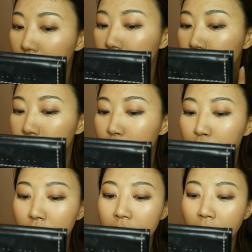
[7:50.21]
就
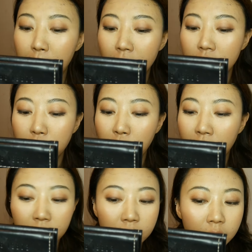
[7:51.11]
除了下巴这块
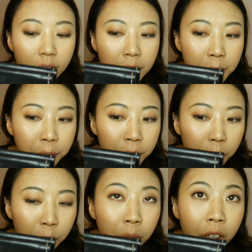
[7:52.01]
儿有
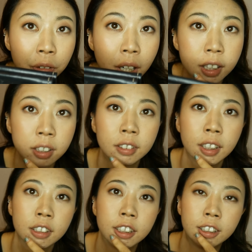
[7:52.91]
点脱以外，这个
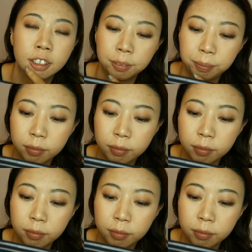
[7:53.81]
但是这个